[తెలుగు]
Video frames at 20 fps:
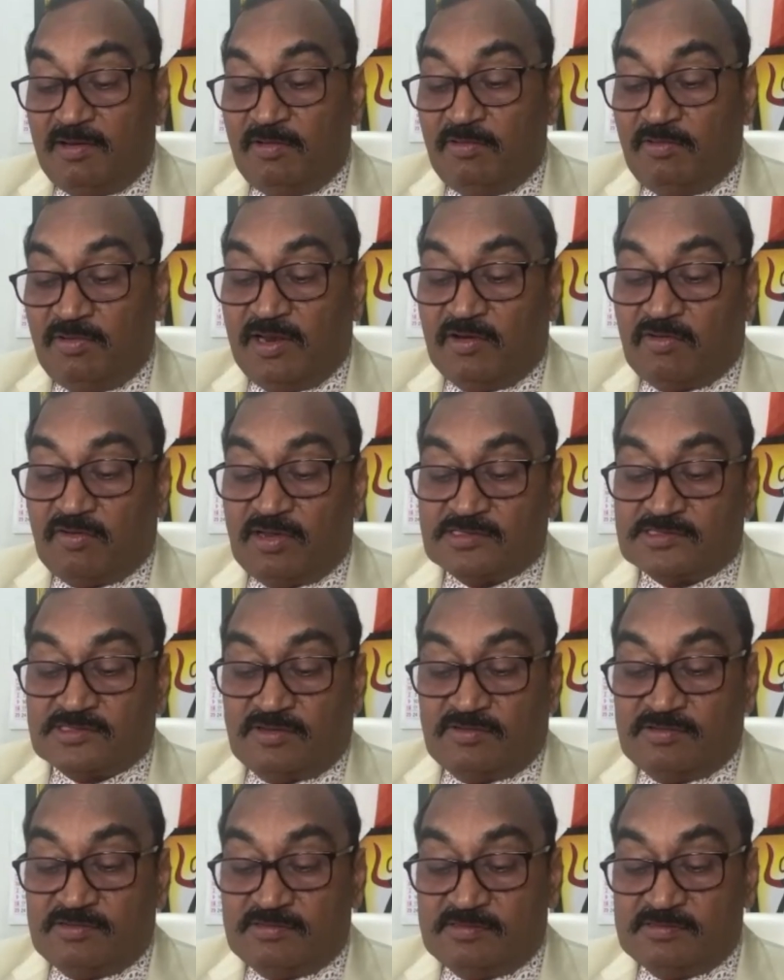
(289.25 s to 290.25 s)
నూనె
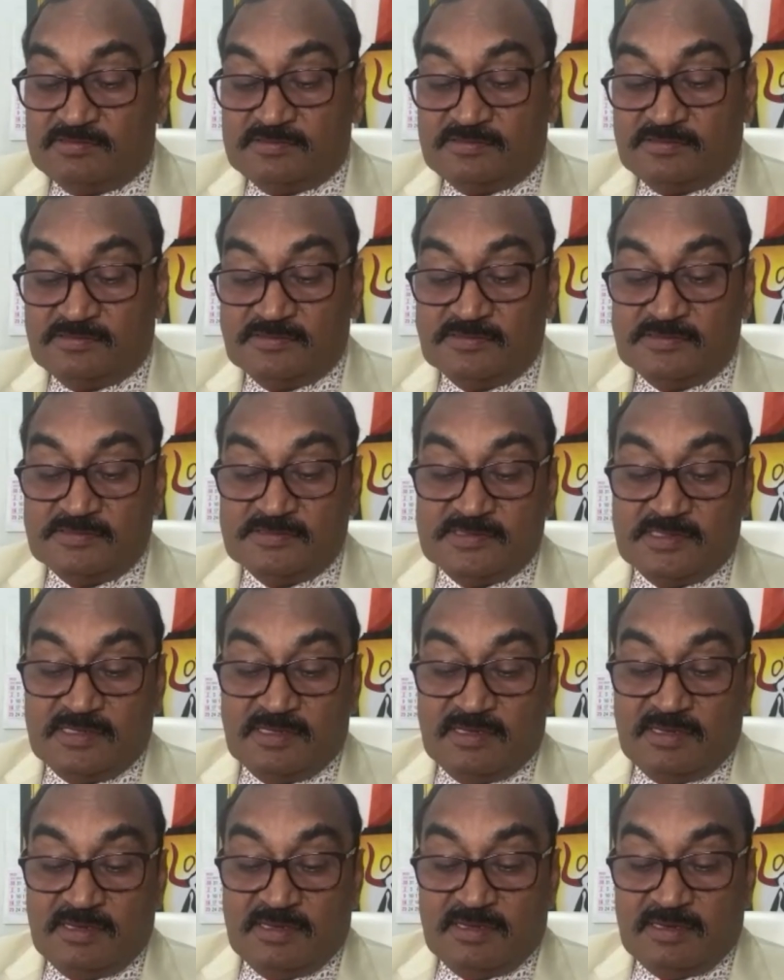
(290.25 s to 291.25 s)
కోసం
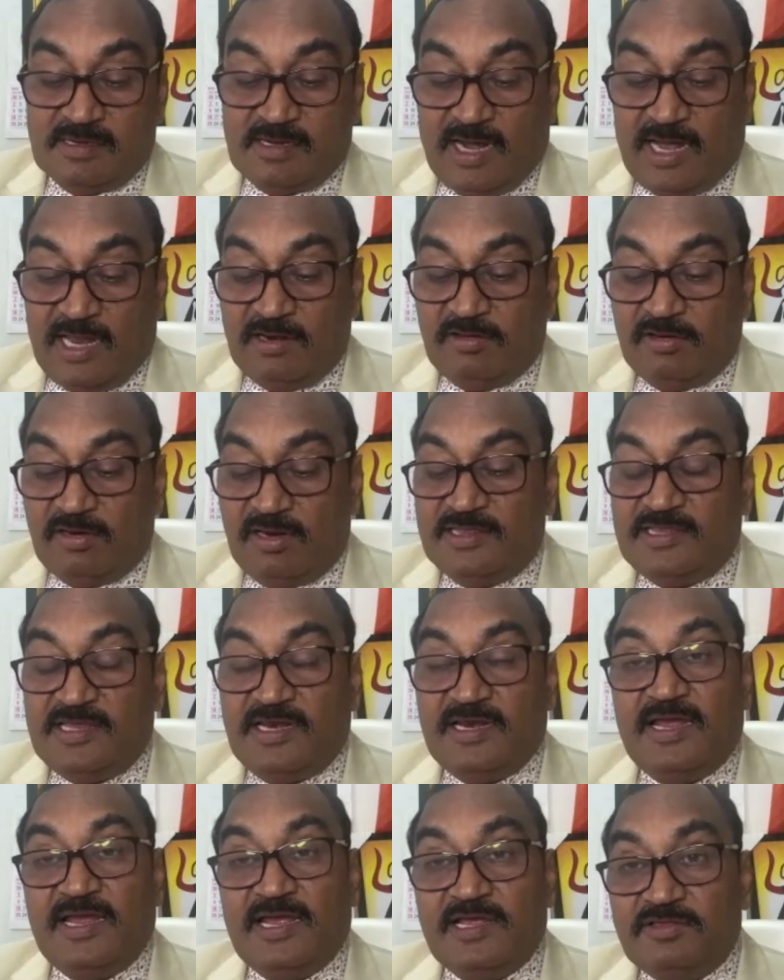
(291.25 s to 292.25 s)
గానుగులో
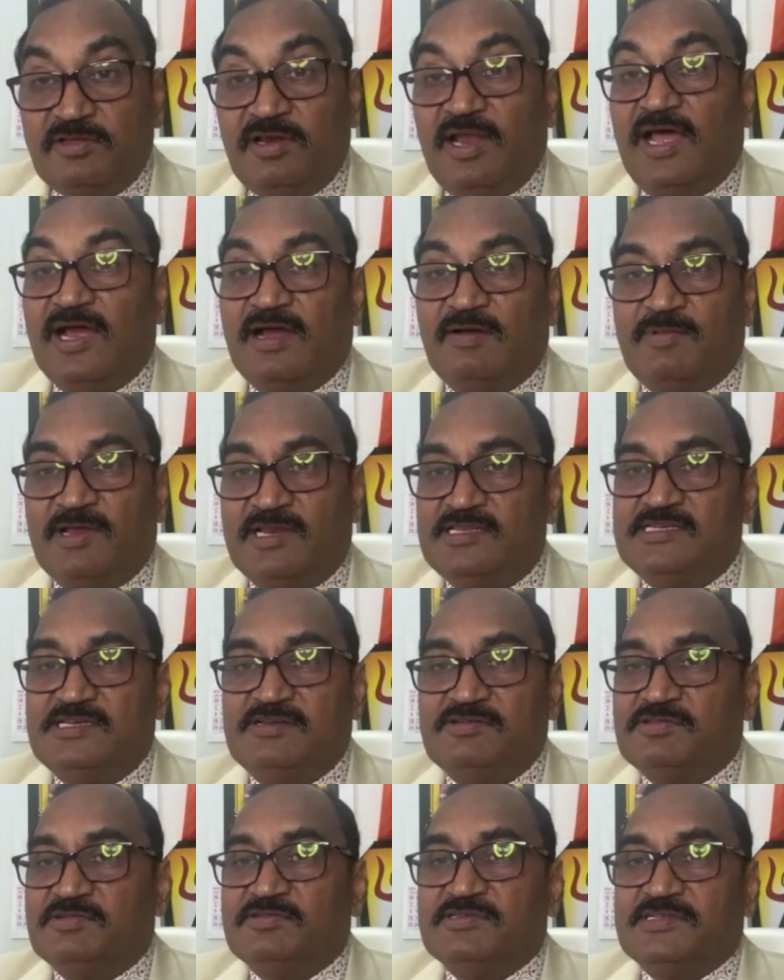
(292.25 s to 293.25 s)
తిరిగే ఎద్దులాగా మన
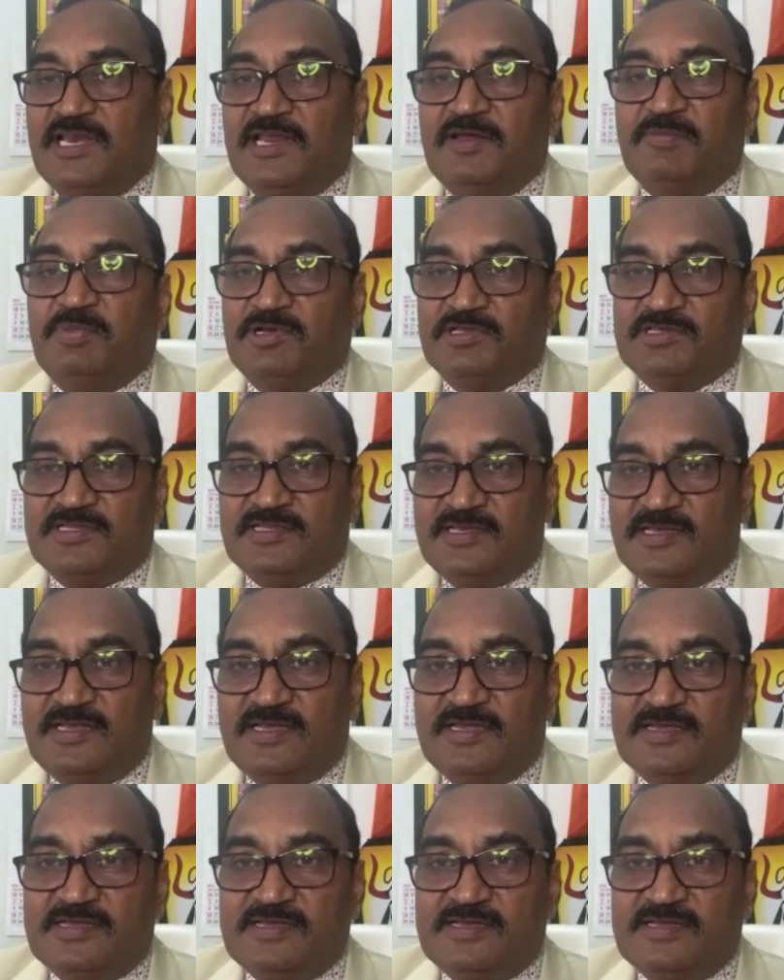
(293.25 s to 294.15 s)
జీవితం జరిగిపోతుంది